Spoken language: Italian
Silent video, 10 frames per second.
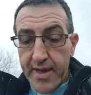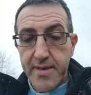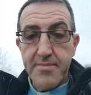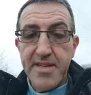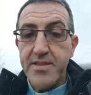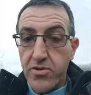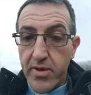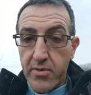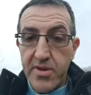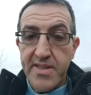alla
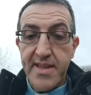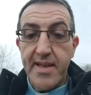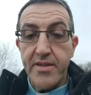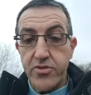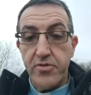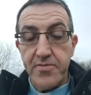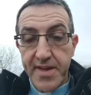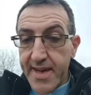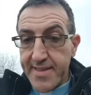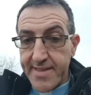dimensione quindi della
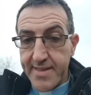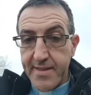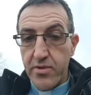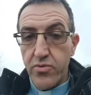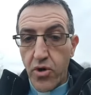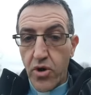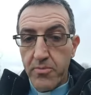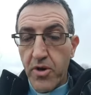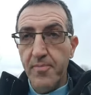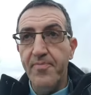sofferenza
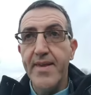dell'uomo,